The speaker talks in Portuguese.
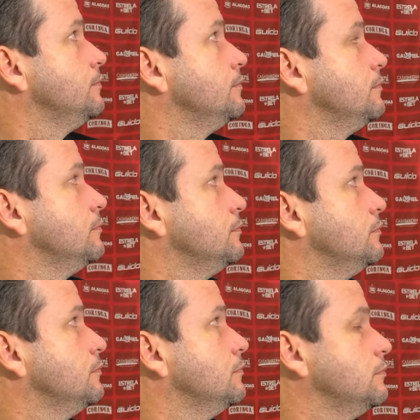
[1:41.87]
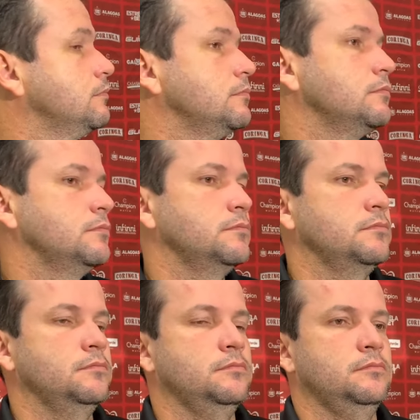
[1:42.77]
Tá certo? Poderia ser algo
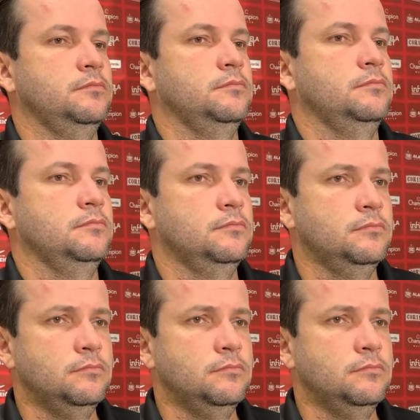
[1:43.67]
mais? O que, é que você acha?